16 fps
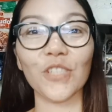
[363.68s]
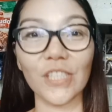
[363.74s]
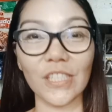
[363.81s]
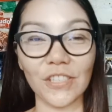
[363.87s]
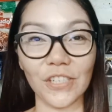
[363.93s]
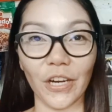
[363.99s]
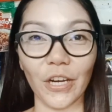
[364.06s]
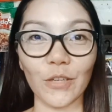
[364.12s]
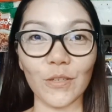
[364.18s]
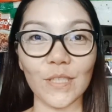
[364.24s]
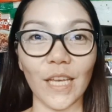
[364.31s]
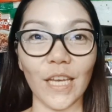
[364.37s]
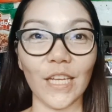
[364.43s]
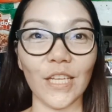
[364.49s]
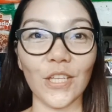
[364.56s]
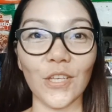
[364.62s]
sinishare ko sa
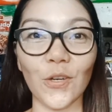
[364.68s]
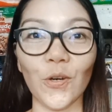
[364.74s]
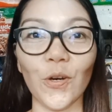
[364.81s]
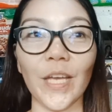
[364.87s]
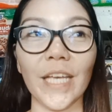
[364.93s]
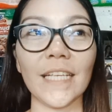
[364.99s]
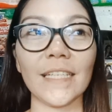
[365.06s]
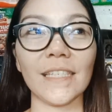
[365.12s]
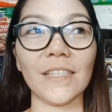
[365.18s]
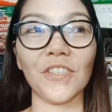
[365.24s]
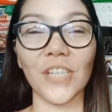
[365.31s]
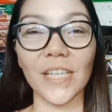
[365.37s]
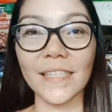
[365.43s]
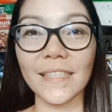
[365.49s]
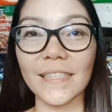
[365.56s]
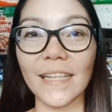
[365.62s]
inyo is
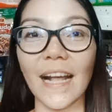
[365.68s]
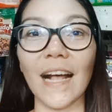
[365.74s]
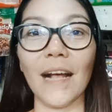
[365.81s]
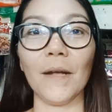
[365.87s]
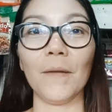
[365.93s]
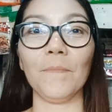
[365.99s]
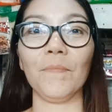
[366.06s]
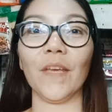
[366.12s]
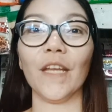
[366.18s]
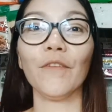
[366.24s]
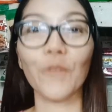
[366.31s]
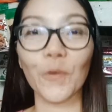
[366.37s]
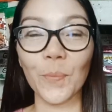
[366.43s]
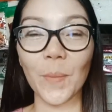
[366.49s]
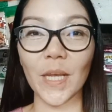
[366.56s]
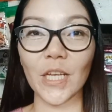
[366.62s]
just um,
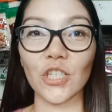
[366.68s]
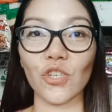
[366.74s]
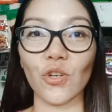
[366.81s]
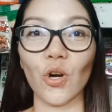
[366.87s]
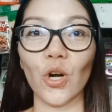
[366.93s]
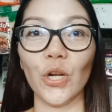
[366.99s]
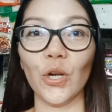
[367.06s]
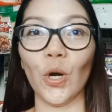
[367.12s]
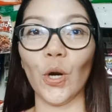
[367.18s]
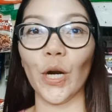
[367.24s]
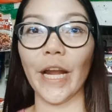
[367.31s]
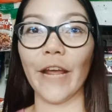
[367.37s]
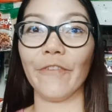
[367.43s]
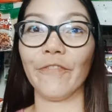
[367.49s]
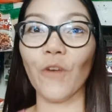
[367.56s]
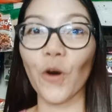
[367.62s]
information or
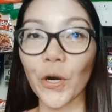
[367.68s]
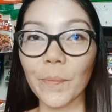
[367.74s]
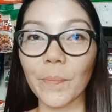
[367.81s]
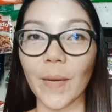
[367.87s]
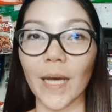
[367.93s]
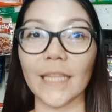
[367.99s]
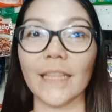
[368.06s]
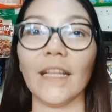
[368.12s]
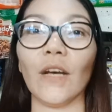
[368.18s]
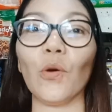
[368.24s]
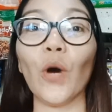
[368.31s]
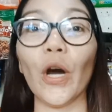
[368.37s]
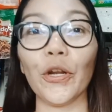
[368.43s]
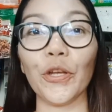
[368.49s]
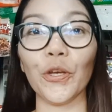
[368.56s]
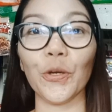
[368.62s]
a format na
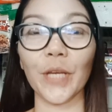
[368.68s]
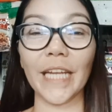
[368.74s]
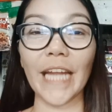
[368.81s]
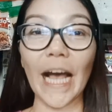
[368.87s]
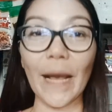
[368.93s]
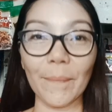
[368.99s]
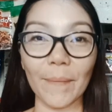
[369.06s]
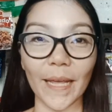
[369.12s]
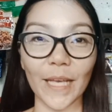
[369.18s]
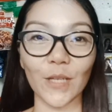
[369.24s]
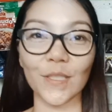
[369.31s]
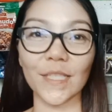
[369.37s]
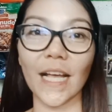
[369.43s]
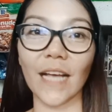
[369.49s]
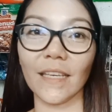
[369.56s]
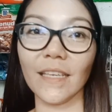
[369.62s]
kung ano yung ina-apply ko
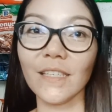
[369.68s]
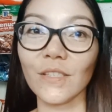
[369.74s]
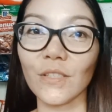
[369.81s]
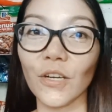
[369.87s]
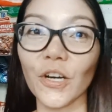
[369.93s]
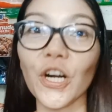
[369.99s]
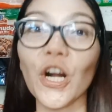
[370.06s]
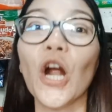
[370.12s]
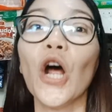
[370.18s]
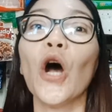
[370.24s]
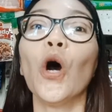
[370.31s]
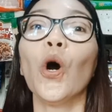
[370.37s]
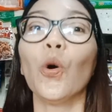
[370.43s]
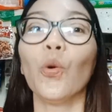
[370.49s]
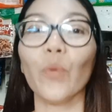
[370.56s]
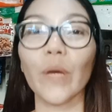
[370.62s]
sa aking store
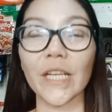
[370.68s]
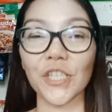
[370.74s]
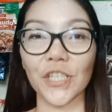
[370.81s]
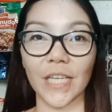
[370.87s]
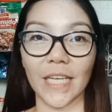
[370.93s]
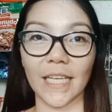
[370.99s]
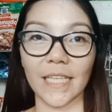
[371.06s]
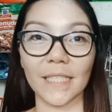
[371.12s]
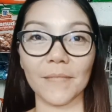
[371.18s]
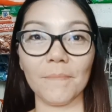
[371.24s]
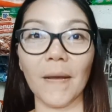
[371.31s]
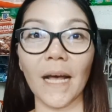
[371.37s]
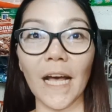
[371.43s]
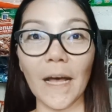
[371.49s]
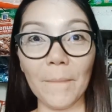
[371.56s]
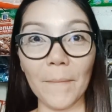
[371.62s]
which is
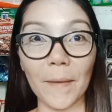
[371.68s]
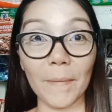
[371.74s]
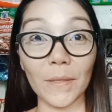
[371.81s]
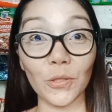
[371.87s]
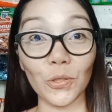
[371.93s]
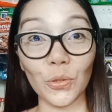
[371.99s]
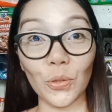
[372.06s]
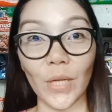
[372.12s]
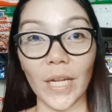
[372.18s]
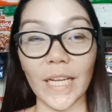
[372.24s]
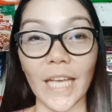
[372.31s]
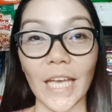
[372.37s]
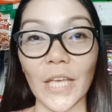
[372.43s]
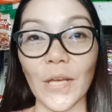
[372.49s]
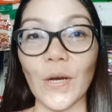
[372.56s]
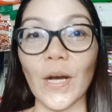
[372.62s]
baka may matutunan
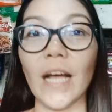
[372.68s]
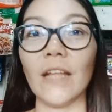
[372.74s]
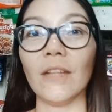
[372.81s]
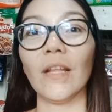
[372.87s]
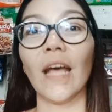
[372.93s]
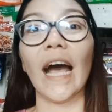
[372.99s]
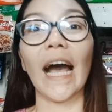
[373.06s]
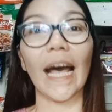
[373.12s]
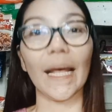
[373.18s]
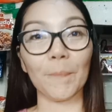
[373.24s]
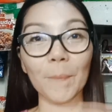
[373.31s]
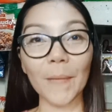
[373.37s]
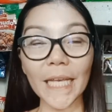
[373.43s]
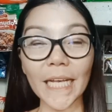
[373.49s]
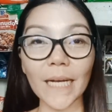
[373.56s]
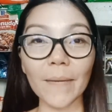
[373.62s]
kayo at
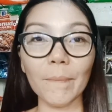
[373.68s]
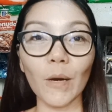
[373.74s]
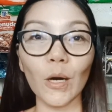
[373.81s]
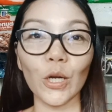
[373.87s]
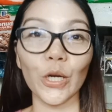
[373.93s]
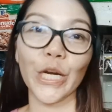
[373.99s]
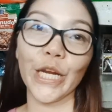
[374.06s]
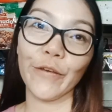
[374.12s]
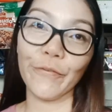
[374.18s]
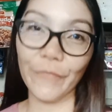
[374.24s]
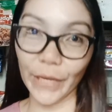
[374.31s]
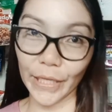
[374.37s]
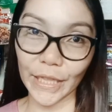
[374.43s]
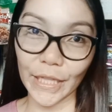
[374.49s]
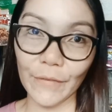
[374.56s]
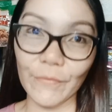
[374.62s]
applicable or
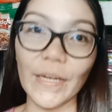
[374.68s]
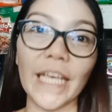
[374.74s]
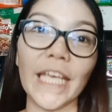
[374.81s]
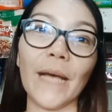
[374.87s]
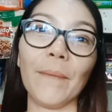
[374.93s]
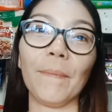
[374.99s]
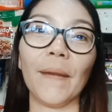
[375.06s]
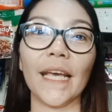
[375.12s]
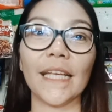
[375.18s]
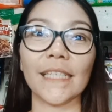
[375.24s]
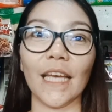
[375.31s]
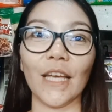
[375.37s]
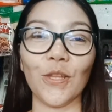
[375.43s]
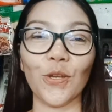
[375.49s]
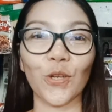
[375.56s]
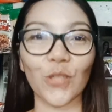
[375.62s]
effective na i-apply sa
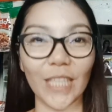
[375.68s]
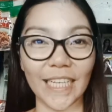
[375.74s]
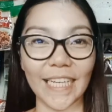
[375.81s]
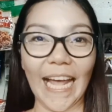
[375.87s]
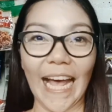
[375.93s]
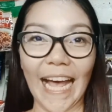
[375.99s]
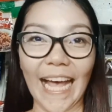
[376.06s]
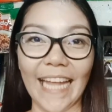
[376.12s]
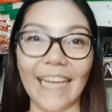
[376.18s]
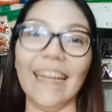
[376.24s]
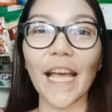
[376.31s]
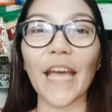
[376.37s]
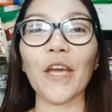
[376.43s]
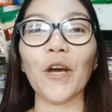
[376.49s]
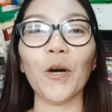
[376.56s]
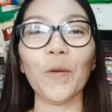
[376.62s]
inyong tindahan.
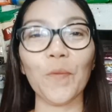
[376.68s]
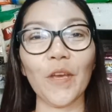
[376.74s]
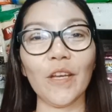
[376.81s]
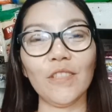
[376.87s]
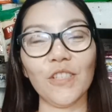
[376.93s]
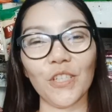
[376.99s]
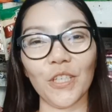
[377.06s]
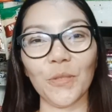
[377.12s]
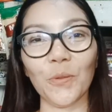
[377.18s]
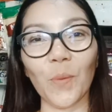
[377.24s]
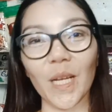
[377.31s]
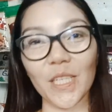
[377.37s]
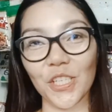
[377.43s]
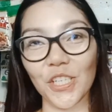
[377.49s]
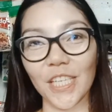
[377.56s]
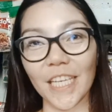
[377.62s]
I hope you enjoyed
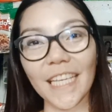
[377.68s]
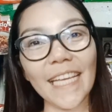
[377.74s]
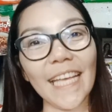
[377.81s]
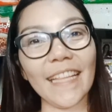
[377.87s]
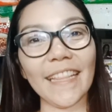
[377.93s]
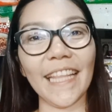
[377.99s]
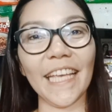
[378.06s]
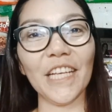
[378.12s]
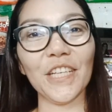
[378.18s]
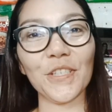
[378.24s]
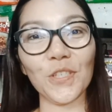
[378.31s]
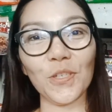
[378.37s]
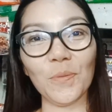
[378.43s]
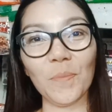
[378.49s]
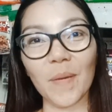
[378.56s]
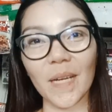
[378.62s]
watching and thank you
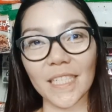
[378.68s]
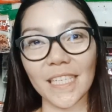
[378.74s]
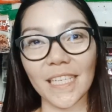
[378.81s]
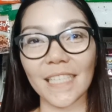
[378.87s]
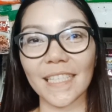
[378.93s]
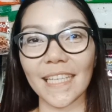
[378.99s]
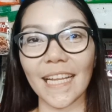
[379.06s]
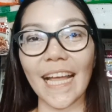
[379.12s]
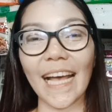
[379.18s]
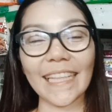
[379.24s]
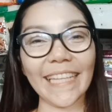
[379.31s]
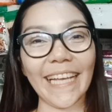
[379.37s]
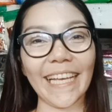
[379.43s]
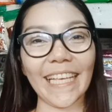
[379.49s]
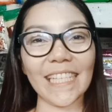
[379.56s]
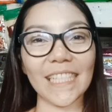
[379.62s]
so much sa
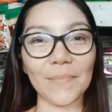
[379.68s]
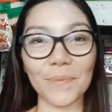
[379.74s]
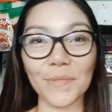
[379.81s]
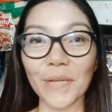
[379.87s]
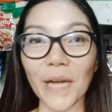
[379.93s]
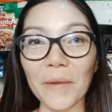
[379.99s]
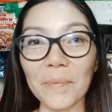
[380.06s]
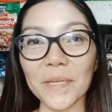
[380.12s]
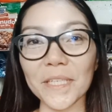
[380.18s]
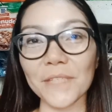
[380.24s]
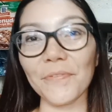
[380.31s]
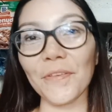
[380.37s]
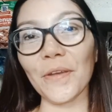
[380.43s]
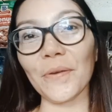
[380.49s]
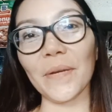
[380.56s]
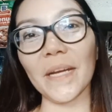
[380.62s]
lahat ng ating subscribers,
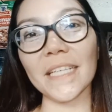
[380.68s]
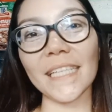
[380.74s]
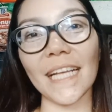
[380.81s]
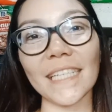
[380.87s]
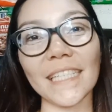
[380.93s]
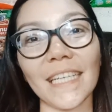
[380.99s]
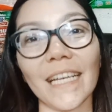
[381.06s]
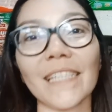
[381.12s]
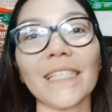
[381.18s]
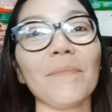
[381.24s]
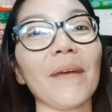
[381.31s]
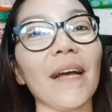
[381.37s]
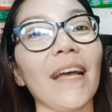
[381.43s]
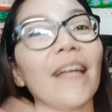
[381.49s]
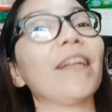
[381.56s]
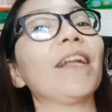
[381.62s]
viewers at saka sa
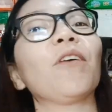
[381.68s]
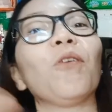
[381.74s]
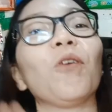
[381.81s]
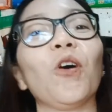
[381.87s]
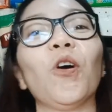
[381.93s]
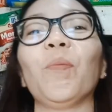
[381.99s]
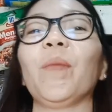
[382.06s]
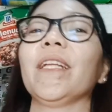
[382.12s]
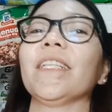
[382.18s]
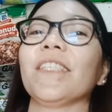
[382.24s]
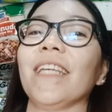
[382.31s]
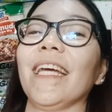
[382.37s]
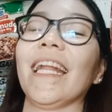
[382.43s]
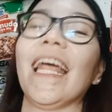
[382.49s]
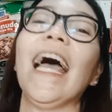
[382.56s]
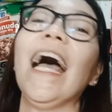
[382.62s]
mga nagko-comment
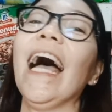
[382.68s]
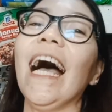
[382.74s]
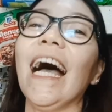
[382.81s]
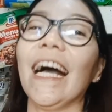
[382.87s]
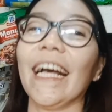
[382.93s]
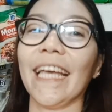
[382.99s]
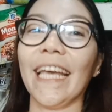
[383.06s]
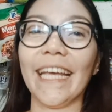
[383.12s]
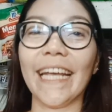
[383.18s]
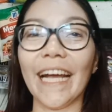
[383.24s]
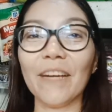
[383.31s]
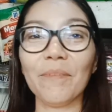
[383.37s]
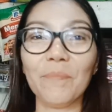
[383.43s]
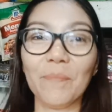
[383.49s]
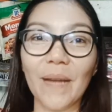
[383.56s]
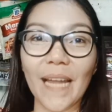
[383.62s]
dyan. Okay,
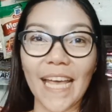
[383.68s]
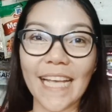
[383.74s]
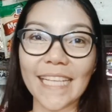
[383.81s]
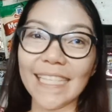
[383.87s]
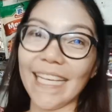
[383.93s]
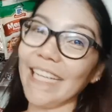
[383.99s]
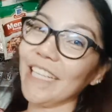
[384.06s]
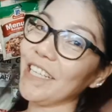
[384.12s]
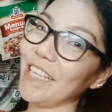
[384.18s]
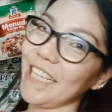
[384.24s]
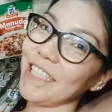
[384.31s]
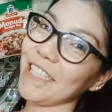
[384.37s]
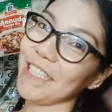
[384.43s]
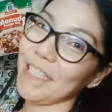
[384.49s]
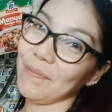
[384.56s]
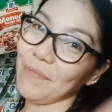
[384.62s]
God bless and
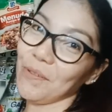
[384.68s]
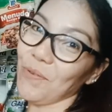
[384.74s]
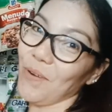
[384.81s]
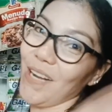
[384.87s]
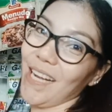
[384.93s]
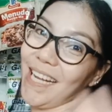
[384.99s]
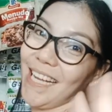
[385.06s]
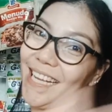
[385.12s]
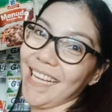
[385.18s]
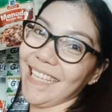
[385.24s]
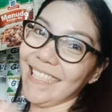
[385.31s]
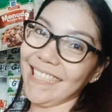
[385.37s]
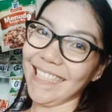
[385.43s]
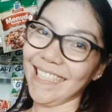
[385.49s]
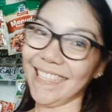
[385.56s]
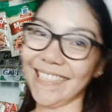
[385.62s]
gracious
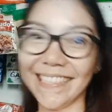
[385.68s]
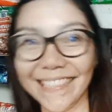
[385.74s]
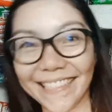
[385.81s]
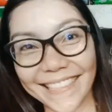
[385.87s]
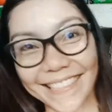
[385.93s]
everyone!